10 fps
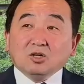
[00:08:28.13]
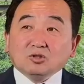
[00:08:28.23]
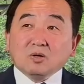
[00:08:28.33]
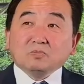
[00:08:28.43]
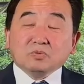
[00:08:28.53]

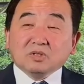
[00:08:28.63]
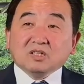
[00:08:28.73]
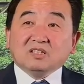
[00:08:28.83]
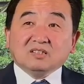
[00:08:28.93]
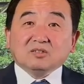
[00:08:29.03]
川普
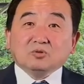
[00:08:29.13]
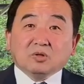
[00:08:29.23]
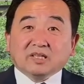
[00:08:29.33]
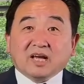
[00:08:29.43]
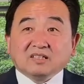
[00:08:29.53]
个人的
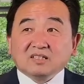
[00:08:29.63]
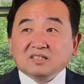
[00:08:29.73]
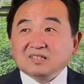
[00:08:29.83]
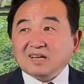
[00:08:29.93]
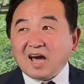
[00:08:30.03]
弱点
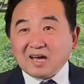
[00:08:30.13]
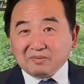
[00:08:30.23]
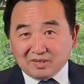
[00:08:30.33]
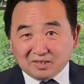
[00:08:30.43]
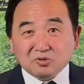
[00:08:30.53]
太
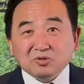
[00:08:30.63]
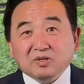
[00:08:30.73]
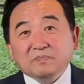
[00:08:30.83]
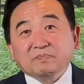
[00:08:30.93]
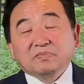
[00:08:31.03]
明确，
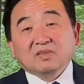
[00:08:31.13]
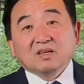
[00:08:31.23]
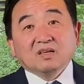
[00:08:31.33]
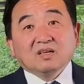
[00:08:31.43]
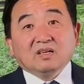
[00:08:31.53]

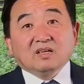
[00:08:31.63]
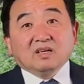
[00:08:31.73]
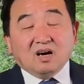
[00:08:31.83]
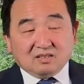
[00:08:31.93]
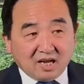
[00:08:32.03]

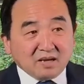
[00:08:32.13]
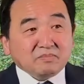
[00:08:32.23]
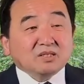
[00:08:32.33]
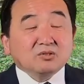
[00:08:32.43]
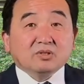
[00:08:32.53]
啊，太
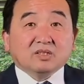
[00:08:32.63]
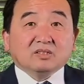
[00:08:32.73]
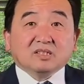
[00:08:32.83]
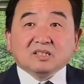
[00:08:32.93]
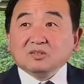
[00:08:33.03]
明确，
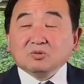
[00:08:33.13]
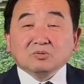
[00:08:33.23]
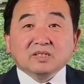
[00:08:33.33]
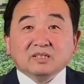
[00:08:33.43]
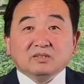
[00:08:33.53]
这个东
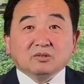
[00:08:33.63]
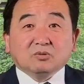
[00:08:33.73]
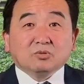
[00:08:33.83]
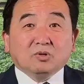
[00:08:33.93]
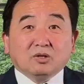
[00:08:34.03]
西就
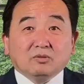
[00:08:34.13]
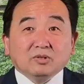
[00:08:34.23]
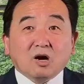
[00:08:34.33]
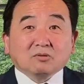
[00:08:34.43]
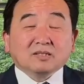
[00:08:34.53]
说
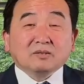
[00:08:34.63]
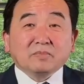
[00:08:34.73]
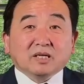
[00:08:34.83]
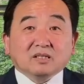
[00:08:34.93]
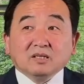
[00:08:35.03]
要他的
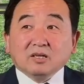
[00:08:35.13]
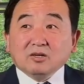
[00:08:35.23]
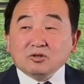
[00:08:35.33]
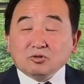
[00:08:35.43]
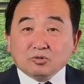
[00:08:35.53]
命，
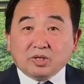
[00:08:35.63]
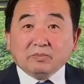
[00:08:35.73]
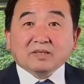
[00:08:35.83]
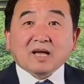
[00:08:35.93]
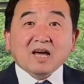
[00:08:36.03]
嘴
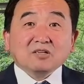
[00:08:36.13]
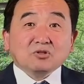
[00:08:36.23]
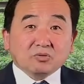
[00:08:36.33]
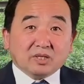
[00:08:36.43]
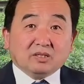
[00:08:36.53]
巴太
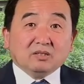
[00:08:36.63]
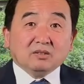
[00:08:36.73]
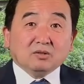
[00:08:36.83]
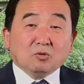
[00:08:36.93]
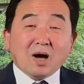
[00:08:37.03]
碎，
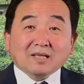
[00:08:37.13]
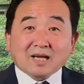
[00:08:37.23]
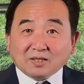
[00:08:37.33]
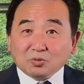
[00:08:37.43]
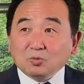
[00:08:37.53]
话
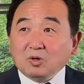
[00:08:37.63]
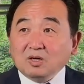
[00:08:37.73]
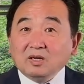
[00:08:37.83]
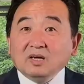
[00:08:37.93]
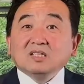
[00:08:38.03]
太多，
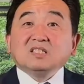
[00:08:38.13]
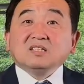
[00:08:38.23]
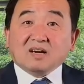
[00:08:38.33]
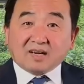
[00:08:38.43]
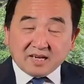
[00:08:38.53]
心
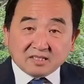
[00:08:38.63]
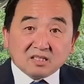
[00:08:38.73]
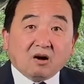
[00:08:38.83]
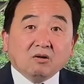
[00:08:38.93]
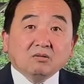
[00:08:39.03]
眼太小。